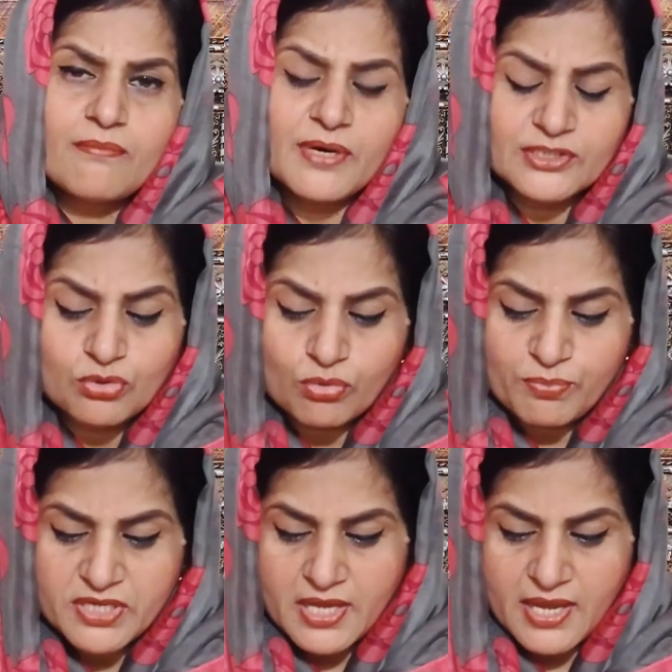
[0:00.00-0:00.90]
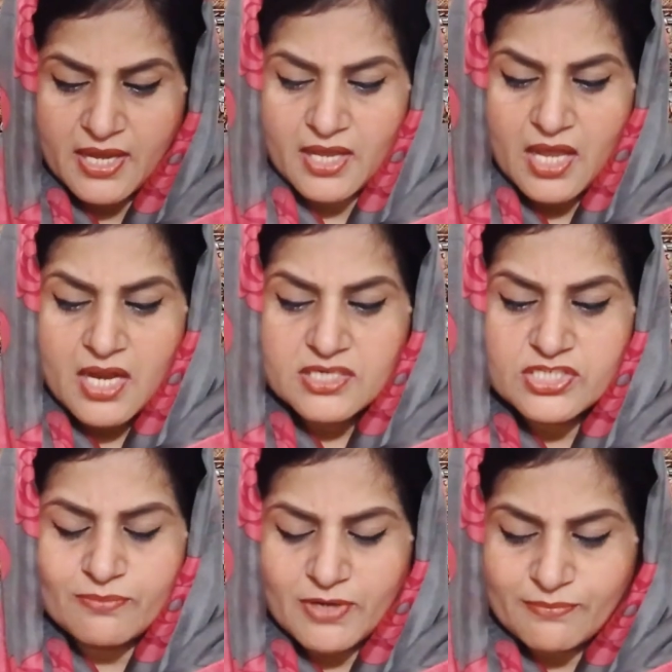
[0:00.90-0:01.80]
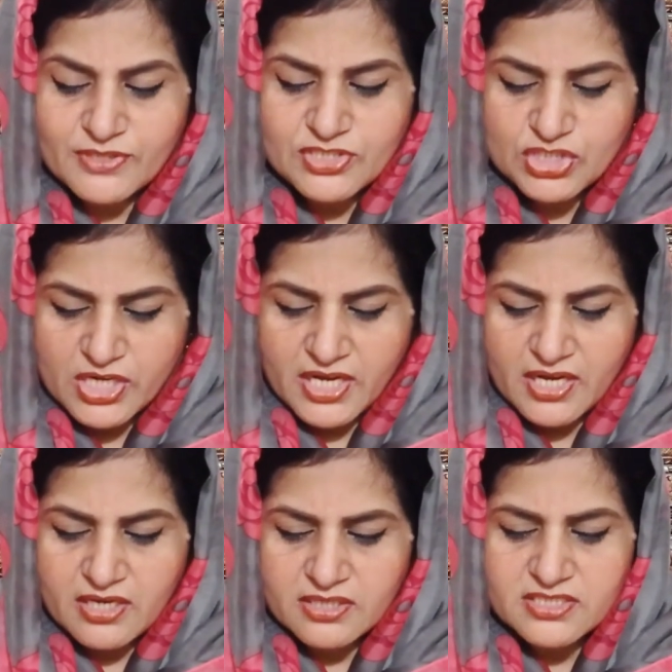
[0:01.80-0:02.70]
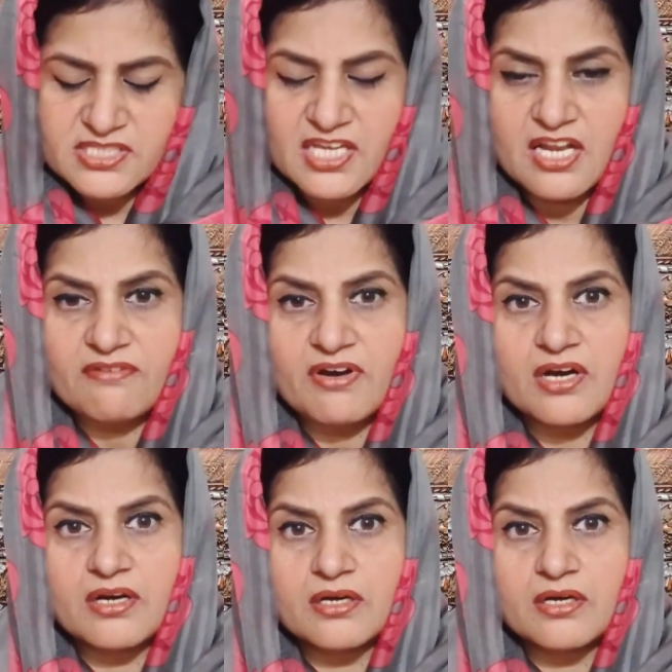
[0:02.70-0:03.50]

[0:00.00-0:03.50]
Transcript: बंद गोभी है शिमला मिर्च है इसके अलावा